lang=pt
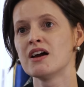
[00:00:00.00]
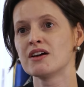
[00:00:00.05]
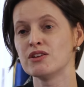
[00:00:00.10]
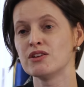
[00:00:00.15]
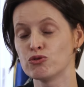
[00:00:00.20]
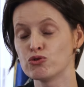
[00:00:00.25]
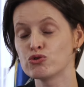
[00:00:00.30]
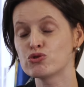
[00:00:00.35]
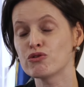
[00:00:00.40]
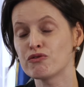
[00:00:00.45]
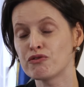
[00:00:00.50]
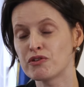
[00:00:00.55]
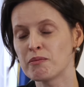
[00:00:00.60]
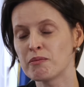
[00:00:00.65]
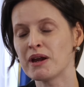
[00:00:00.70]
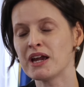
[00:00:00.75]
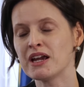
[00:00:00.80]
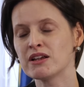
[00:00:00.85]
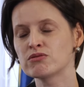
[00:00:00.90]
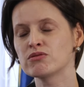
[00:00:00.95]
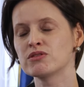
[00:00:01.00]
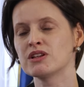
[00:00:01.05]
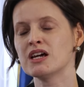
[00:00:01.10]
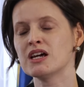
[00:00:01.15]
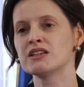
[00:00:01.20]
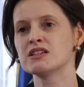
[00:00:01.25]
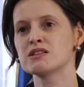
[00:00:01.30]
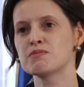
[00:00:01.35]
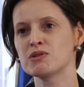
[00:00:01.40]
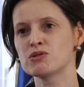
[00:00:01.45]
do, do sofrimento,
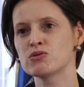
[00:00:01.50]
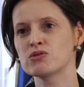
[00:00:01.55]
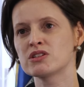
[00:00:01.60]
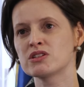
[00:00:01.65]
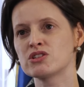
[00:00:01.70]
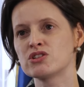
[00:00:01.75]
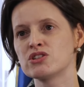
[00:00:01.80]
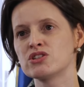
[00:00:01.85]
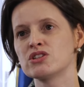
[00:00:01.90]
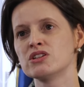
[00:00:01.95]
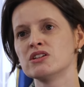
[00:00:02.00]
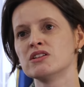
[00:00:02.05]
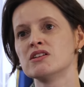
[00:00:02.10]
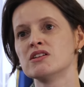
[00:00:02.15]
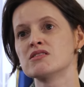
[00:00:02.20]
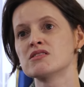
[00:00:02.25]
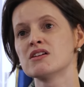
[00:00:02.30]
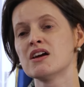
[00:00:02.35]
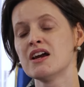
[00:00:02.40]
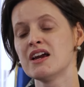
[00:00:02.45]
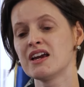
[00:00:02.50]
né, das pessoas atingidas,